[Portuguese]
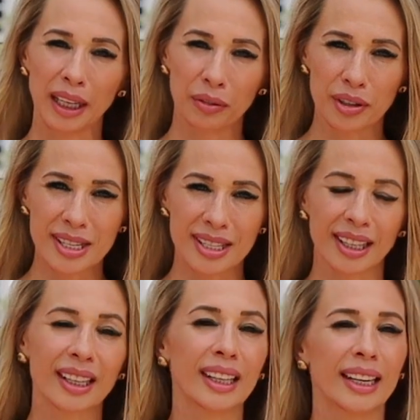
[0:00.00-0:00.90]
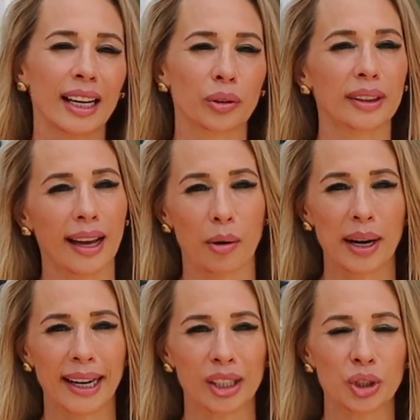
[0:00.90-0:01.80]
em você, você que irá adotar uma
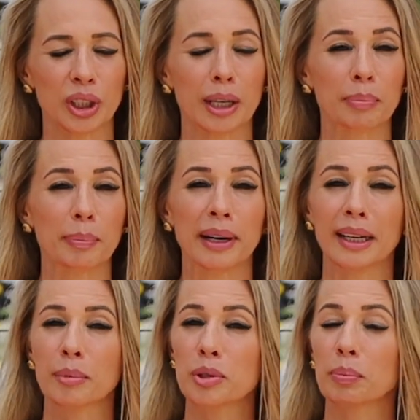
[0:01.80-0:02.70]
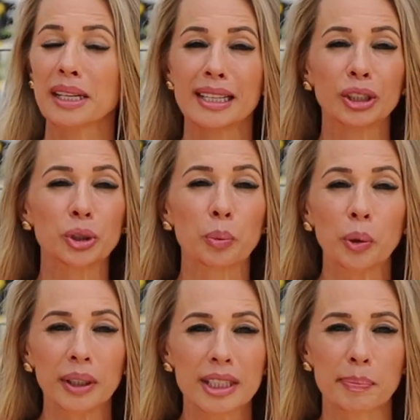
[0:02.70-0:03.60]
cartinha, preparamos um presente
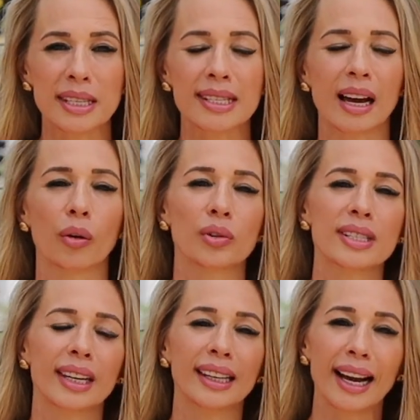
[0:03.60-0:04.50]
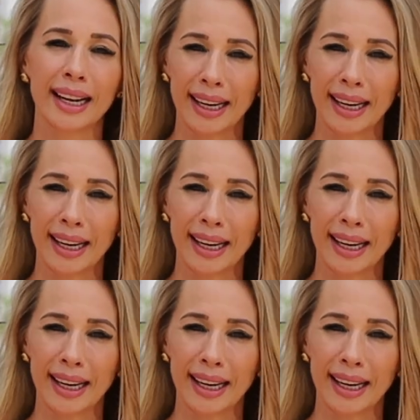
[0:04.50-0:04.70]
muito especial. Você irá